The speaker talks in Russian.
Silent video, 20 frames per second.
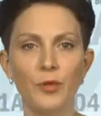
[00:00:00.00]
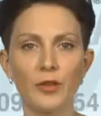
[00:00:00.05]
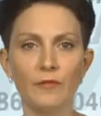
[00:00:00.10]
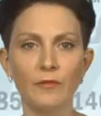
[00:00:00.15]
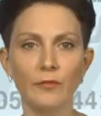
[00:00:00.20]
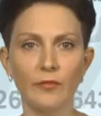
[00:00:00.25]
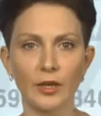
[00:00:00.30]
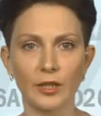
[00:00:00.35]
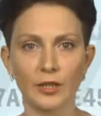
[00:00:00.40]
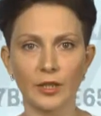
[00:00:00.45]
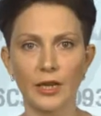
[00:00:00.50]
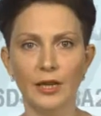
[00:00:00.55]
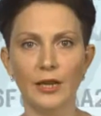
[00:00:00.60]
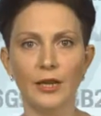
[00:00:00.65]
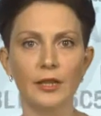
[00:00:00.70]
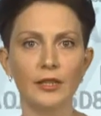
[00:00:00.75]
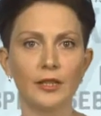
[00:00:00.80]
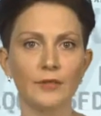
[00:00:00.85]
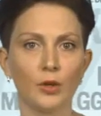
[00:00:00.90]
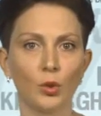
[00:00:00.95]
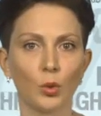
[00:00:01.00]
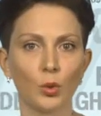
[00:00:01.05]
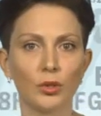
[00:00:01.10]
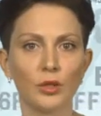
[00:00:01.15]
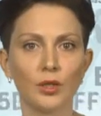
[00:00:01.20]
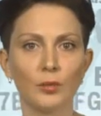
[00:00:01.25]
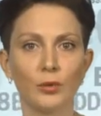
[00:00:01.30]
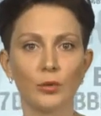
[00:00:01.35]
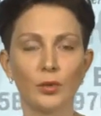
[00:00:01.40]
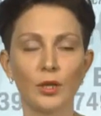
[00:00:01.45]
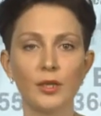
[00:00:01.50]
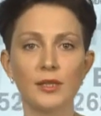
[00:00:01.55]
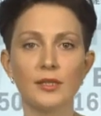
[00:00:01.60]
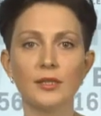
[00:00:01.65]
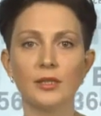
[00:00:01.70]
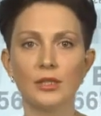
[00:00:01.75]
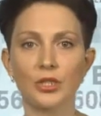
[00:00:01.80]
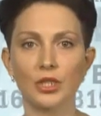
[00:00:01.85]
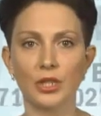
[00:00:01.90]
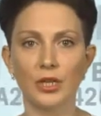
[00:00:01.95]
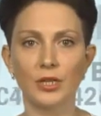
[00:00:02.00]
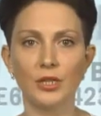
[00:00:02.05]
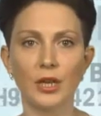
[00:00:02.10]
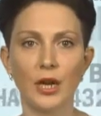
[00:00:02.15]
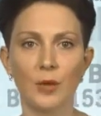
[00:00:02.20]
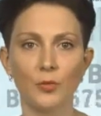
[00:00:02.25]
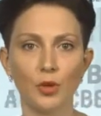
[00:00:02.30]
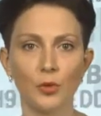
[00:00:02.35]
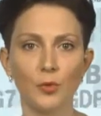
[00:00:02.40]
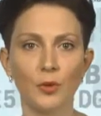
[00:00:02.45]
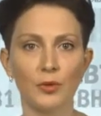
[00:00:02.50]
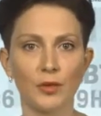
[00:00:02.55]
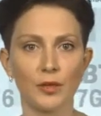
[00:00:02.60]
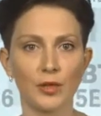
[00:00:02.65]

В первом квартале этого года наблюдалось снижение объема